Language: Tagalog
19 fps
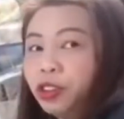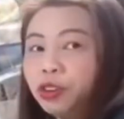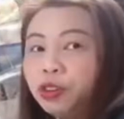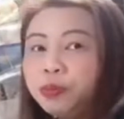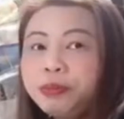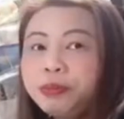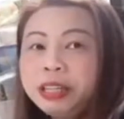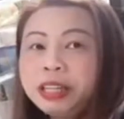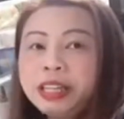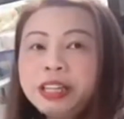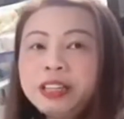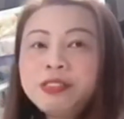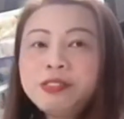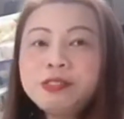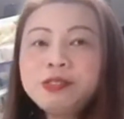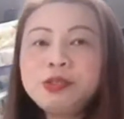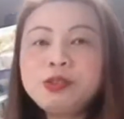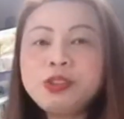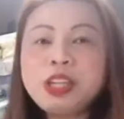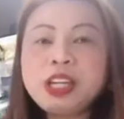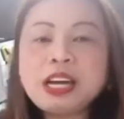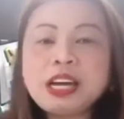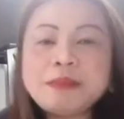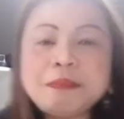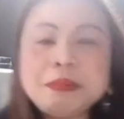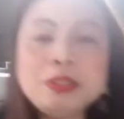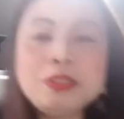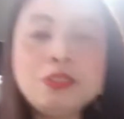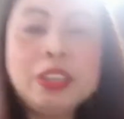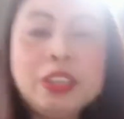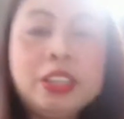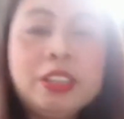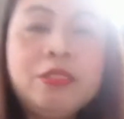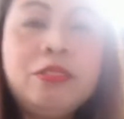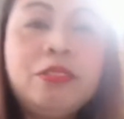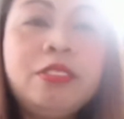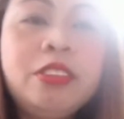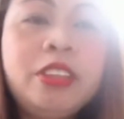loob ng ano. So, ilapit ko ng
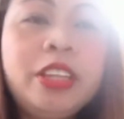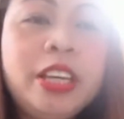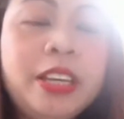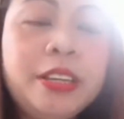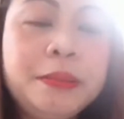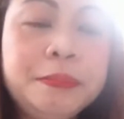kunti.